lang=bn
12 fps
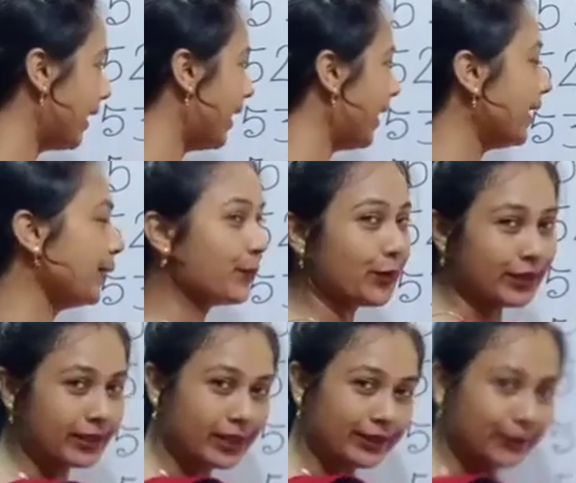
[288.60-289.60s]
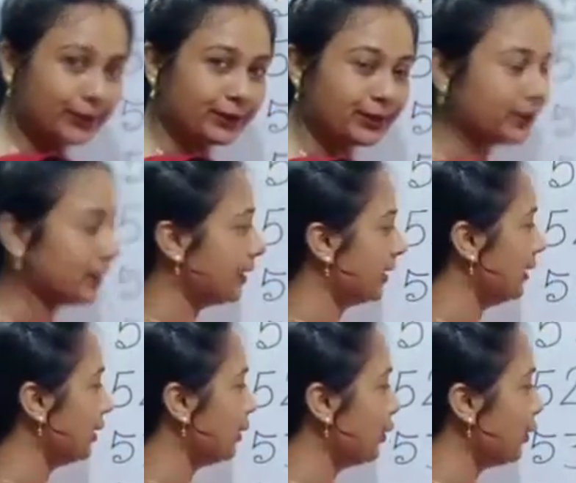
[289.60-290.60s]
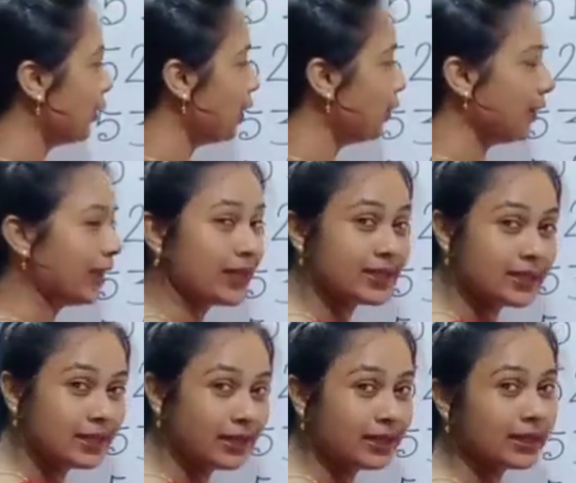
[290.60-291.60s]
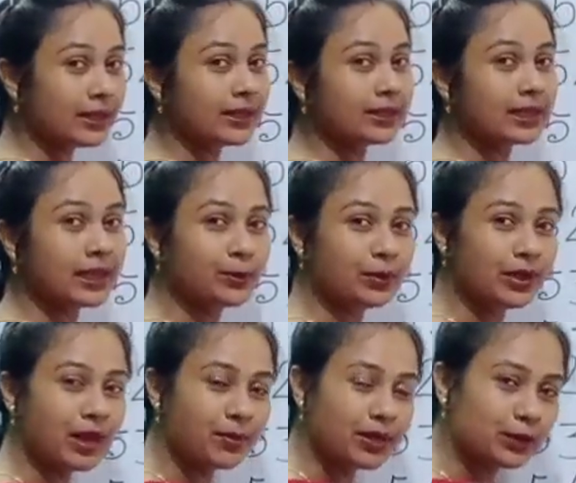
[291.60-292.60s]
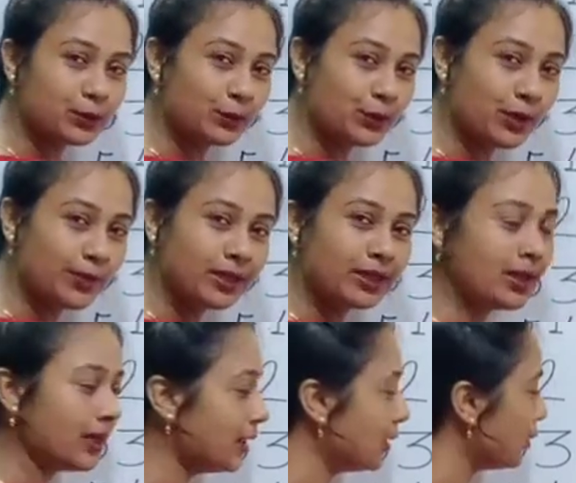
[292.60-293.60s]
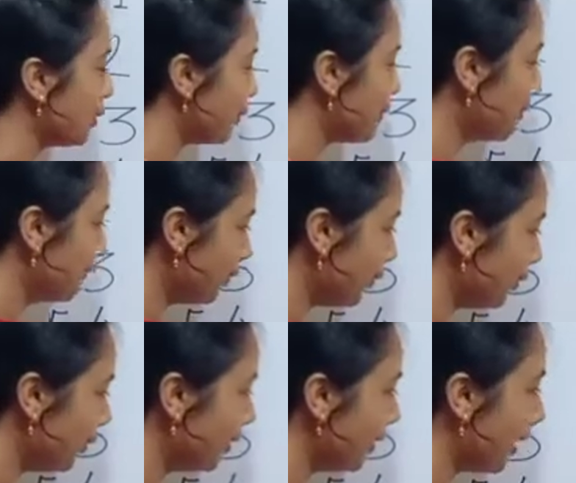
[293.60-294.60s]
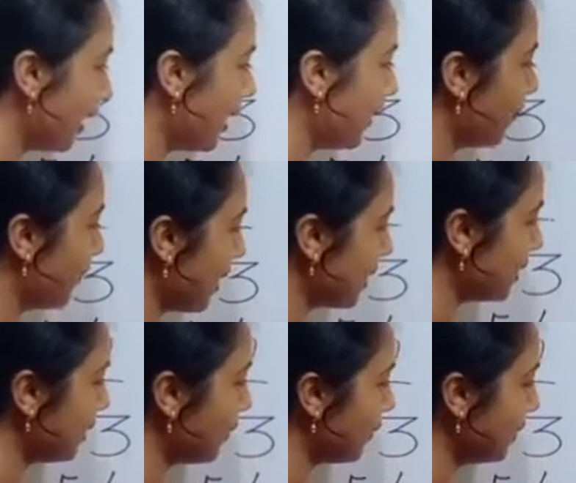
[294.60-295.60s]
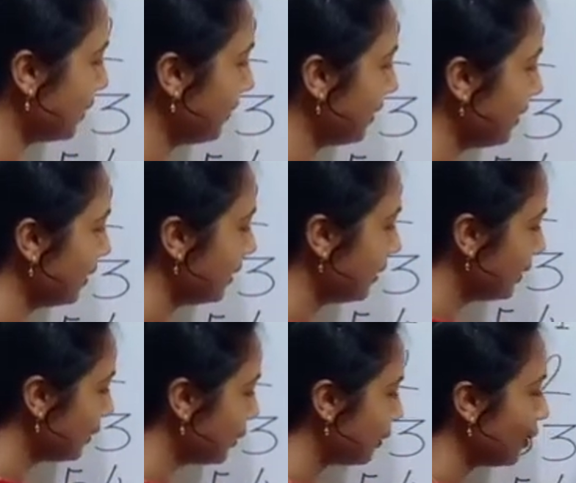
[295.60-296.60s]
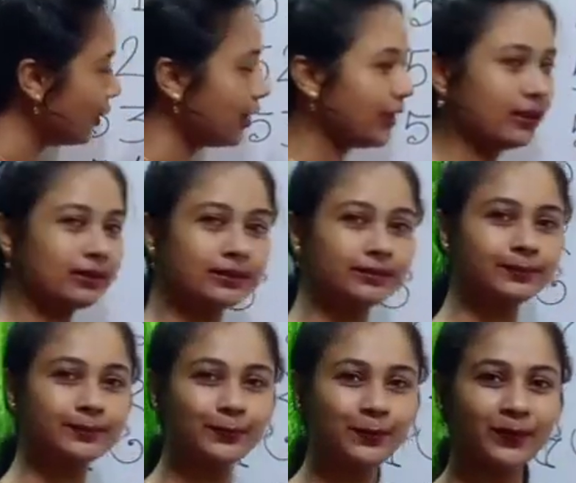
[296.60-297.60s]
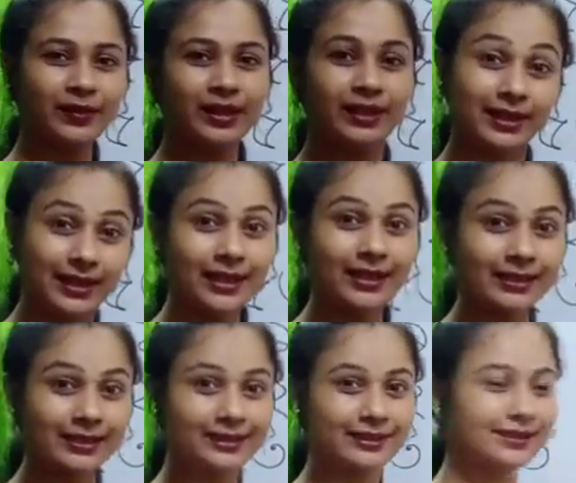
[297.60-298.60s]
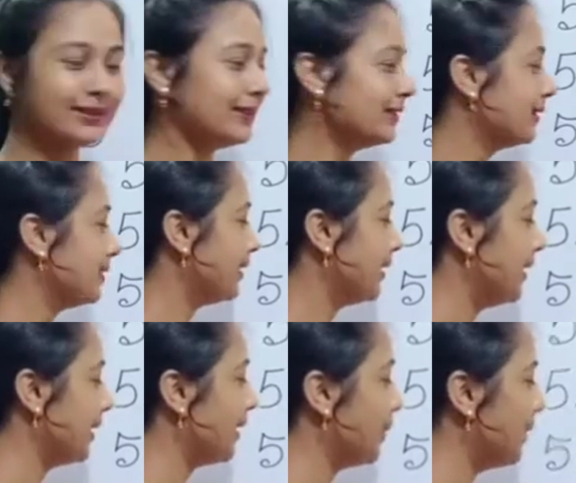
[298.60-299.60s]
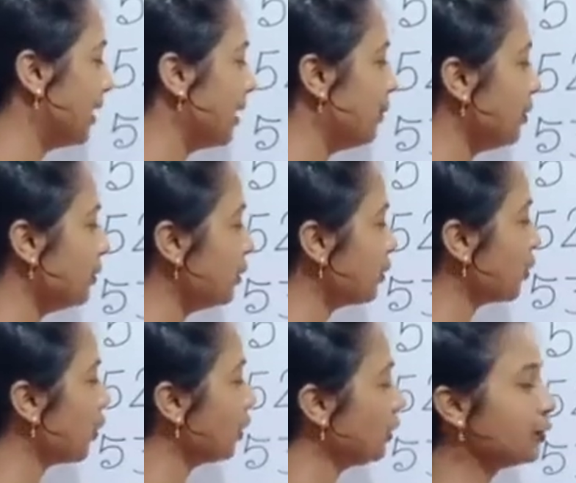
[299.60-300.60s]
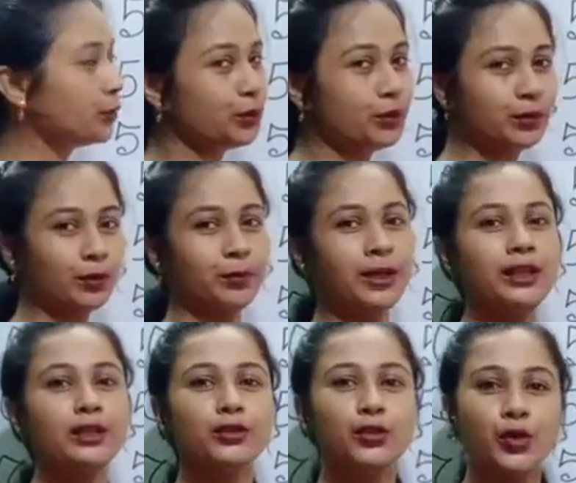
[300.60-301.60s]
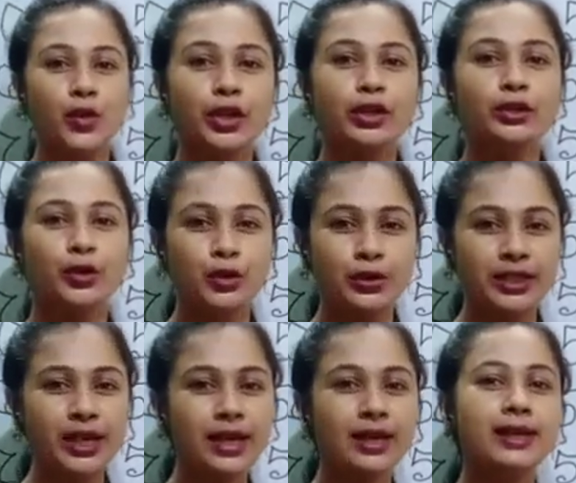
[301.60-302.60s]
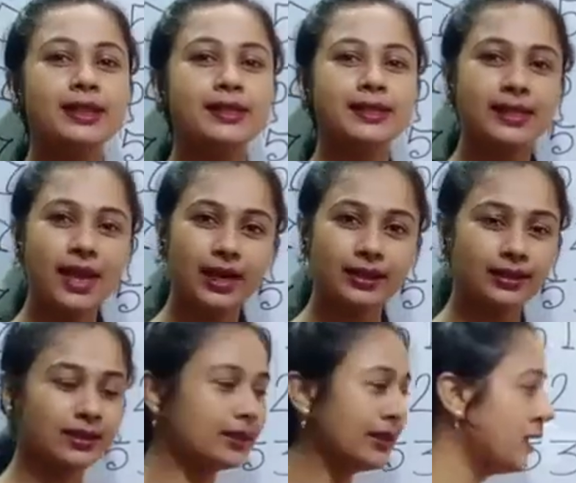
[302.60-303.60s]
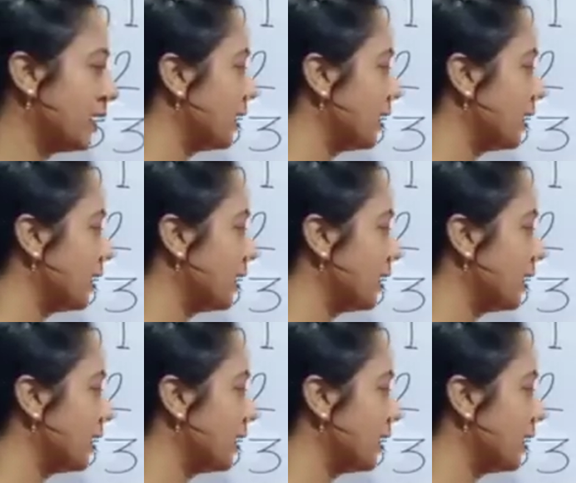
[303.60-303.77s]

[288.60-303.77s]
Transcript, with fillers: এরপরে দেখো নয় হয়ে গেছে তারপরে আবার শুরু হবে কি শূন্য আর পাঁচটা হয়ে যাবে ছয় তাই না তাহলে এখানে আমরা কি বলবো ছয় শূন্য মানে ছয় দশে ষাট এখানে